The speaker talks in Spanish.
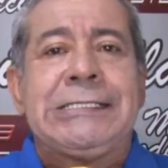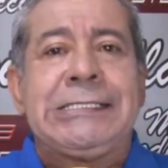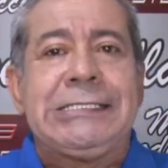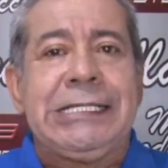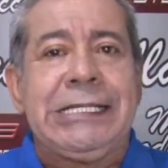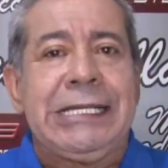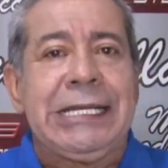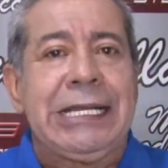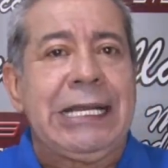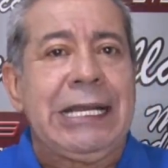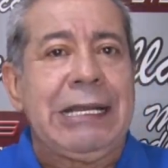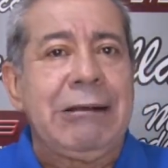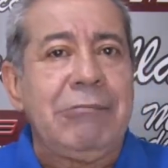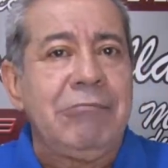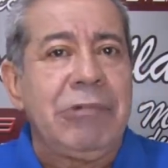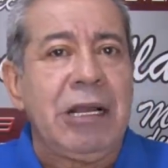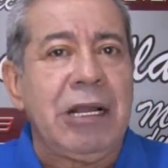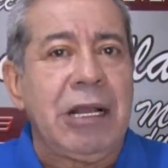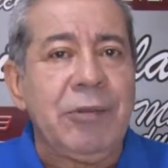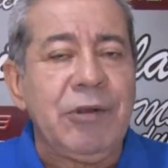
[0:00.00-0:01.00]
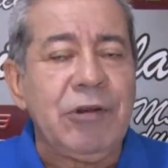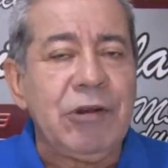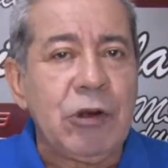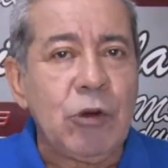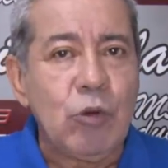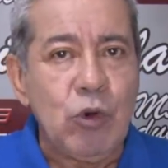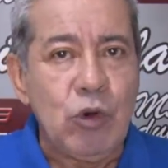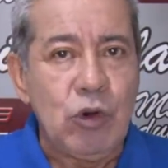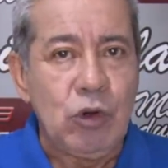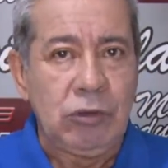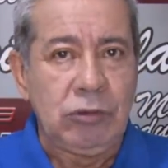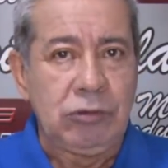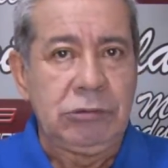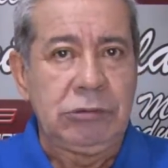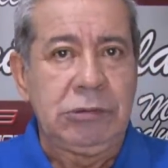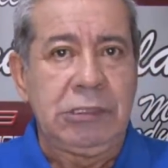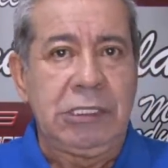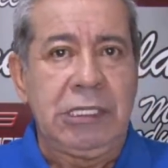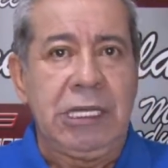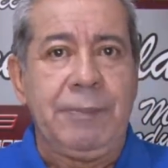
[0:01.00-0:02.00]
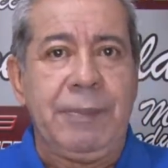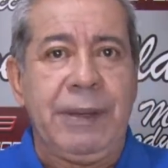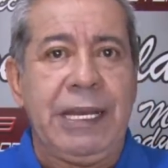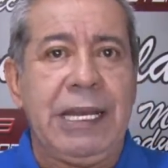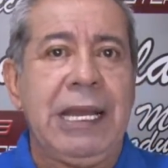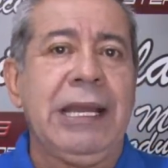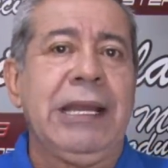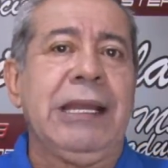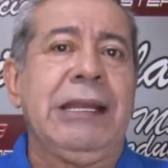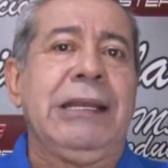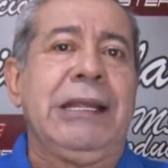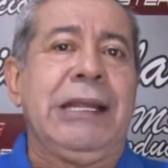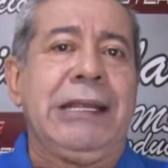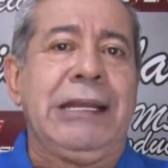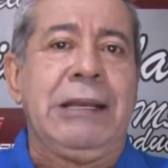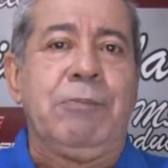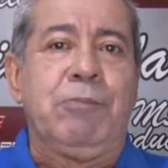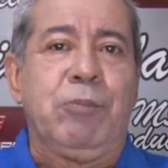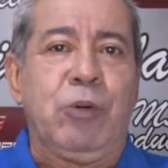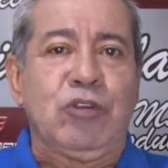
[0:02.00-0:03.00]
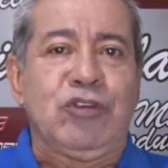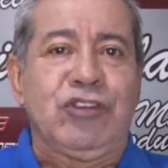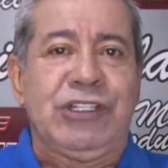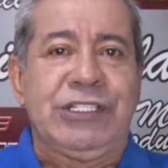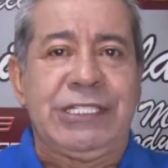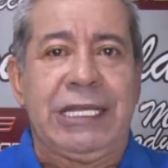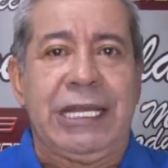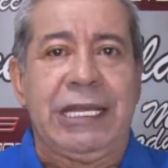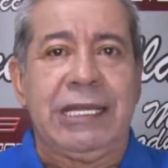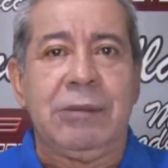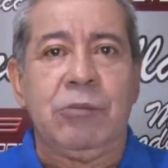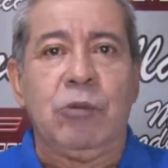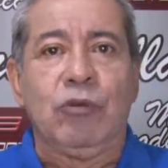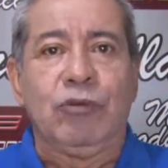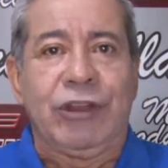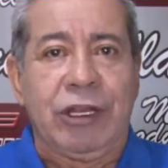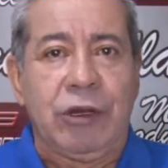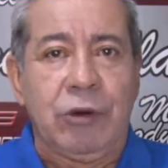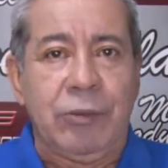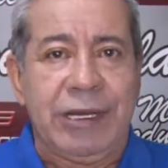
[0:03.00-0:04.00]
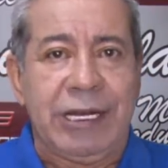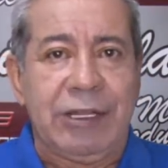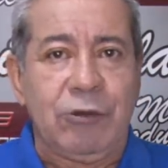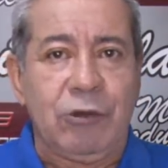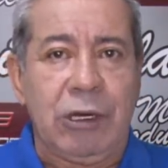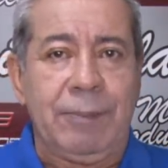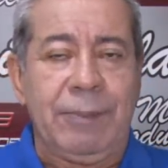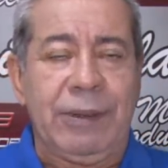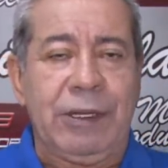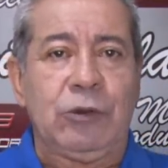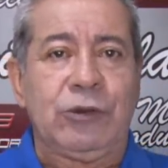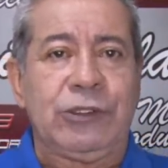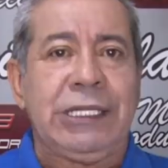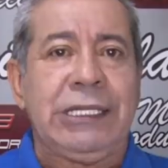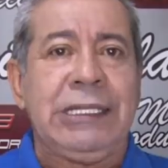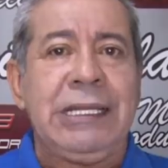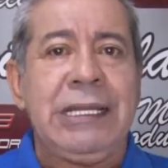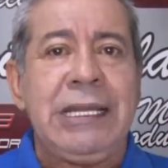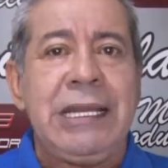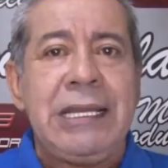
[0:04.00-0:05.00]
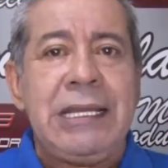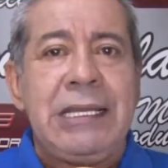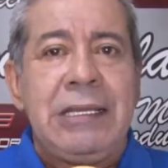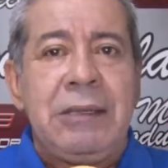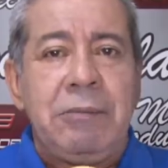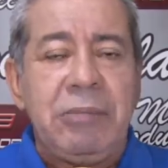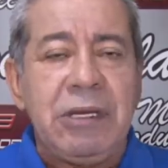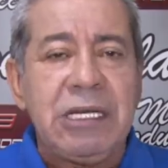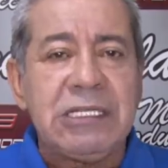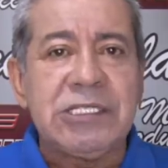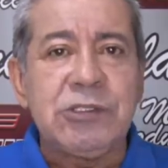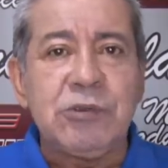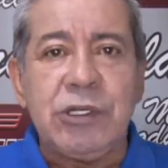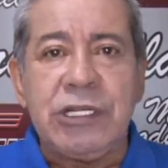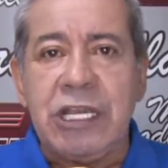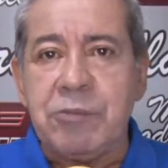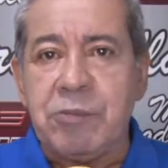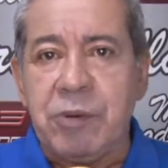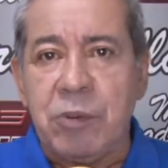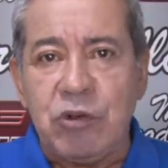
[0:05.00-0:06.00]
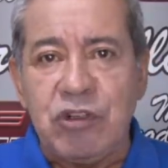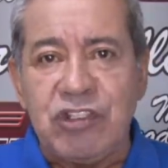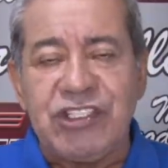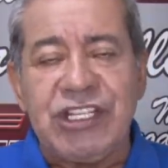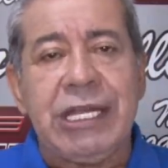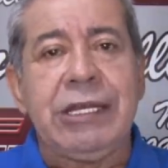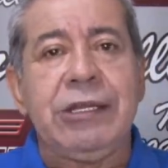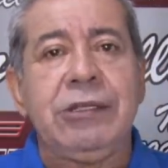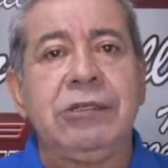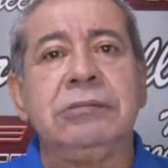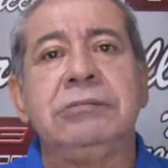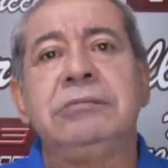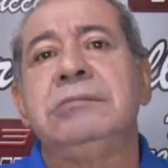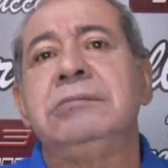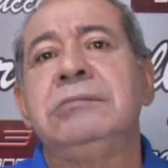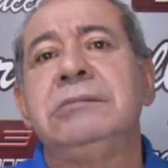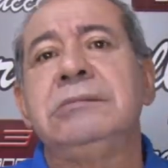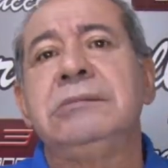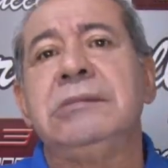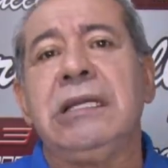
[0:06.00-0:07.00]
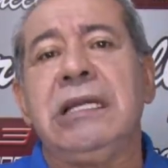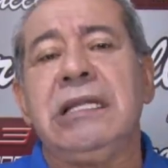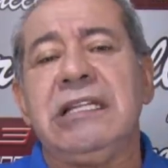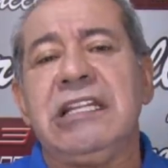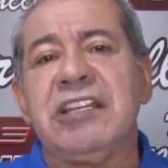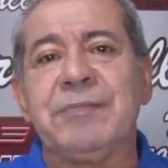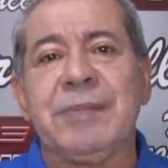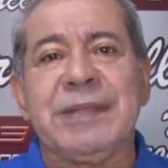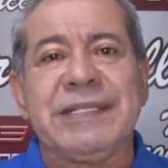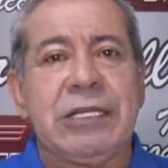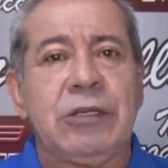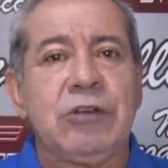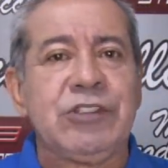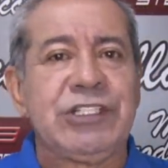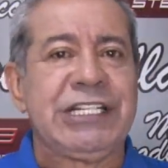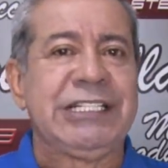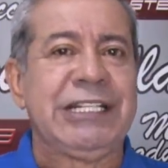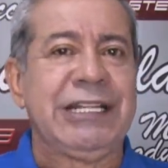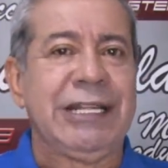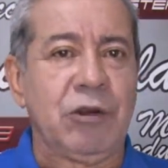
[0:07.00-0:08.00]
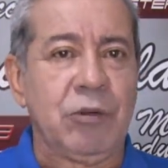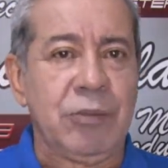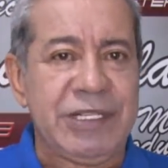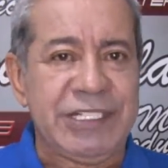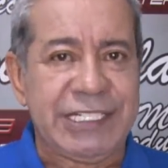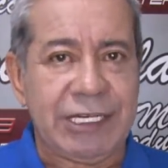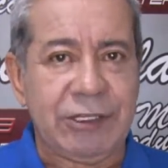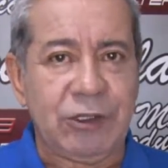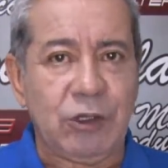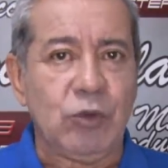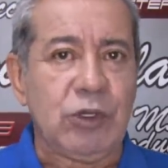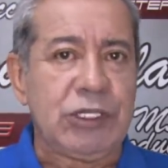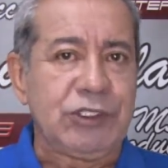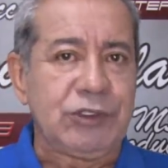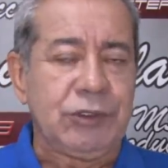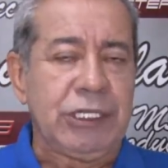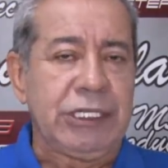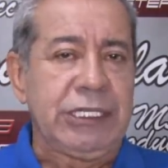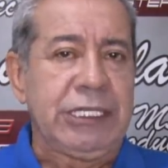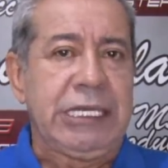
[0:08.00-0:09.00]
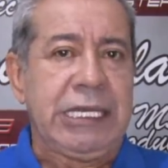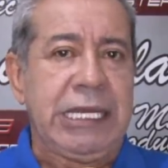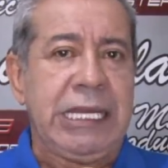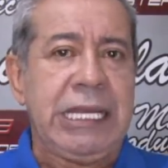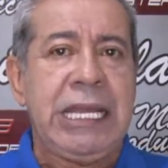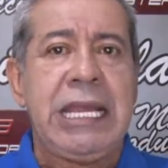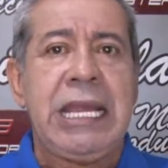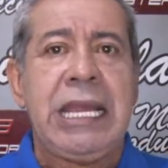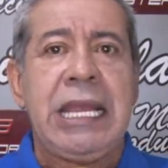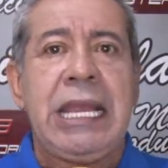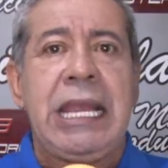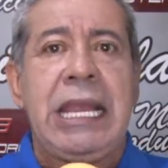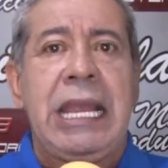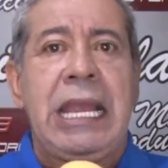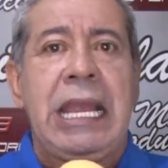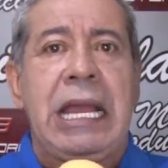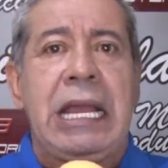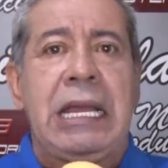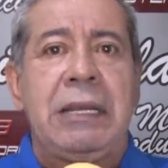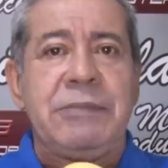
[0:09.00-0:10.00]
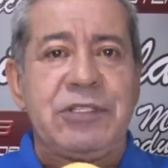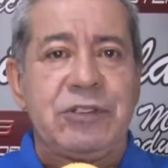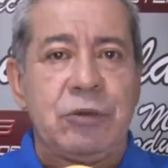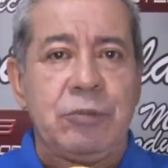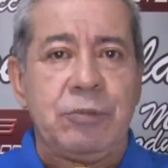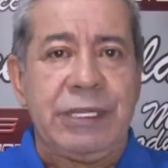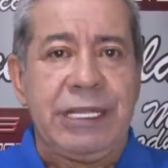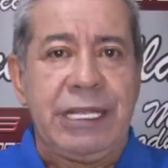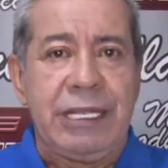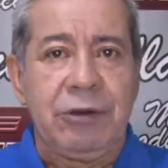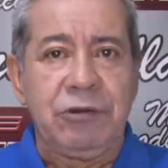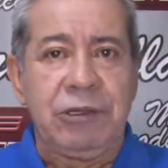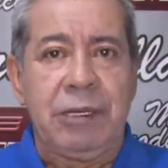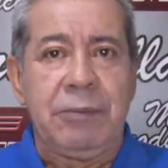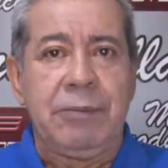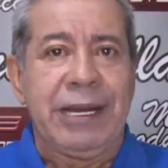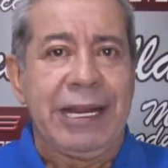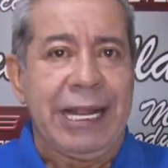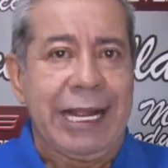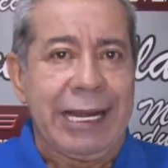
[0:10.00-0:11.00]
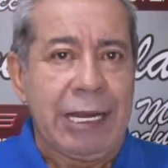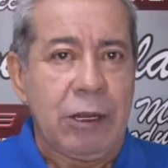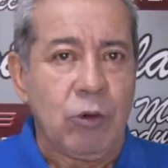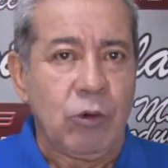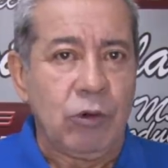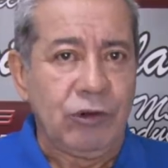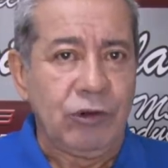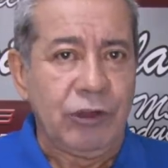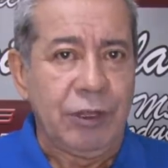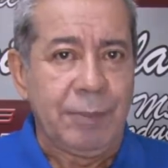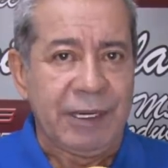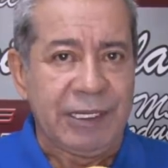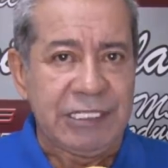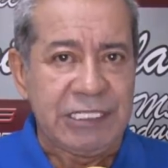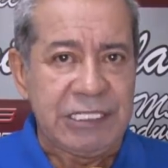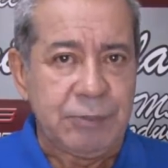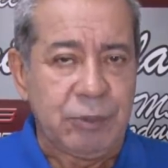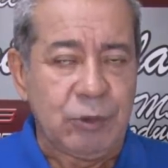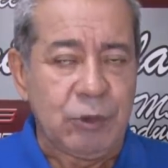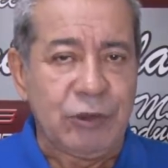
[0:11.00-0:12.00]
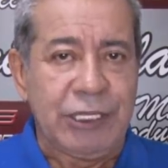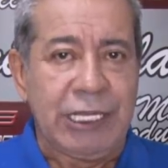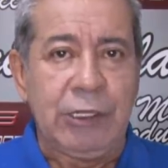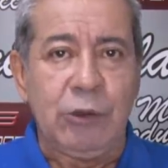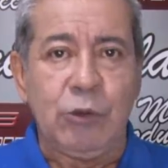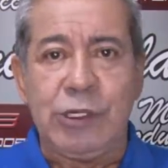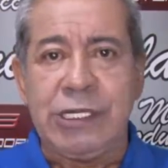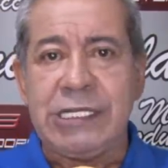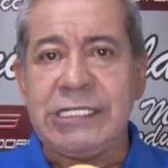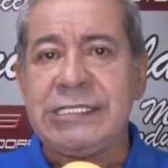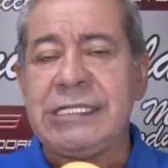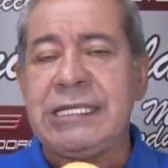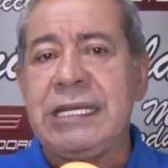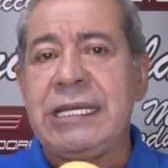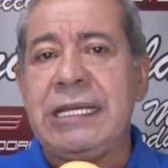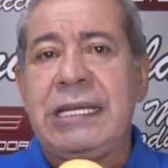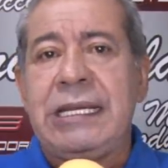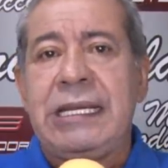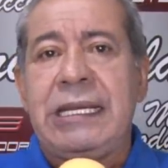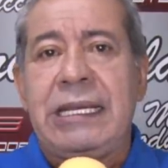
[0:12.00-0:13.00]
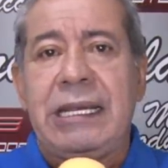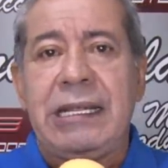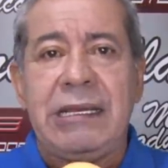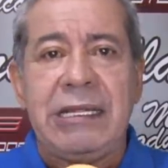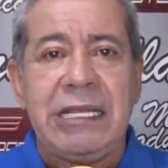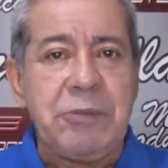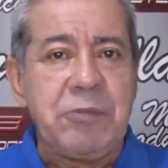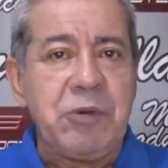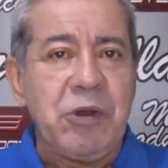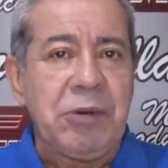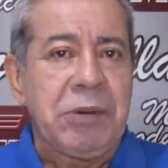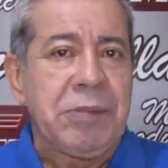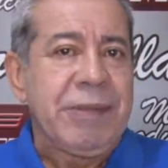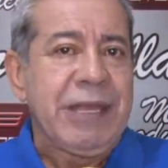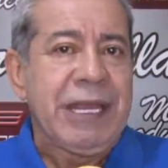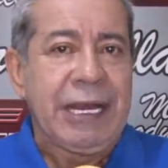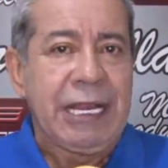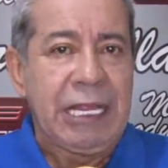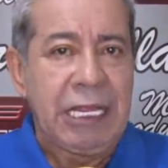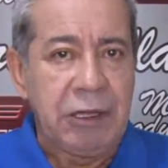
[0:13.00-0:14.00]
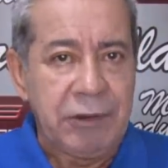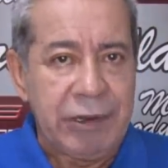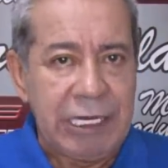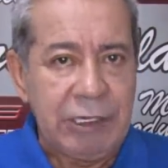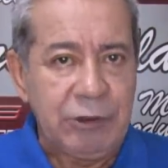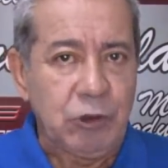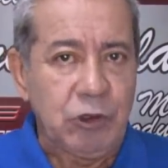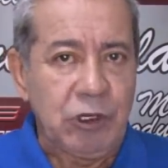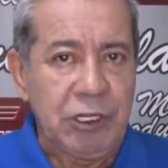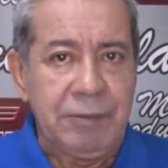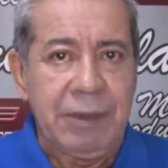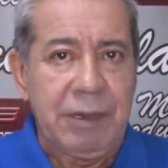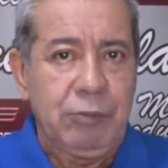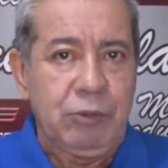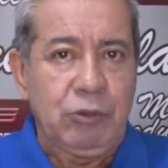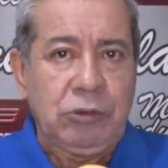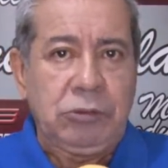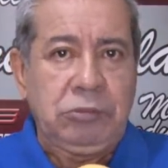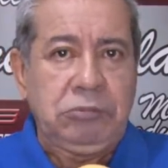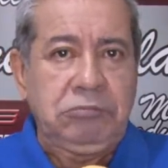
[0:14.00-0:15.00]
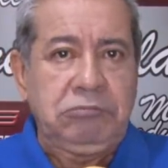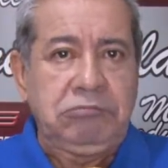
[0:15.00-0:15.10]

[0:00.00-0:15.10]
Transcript: de Juan Camilo Angulo que pega en, el poste, se queda Montero mirando la pelota, pero este es un equipo muy serio. En días pasados y antes de comenzar todo esto les dije a mis compañeros del Bar Caracol, donde participo los días lunes, que el equipo que más me agradado era el Tolima por,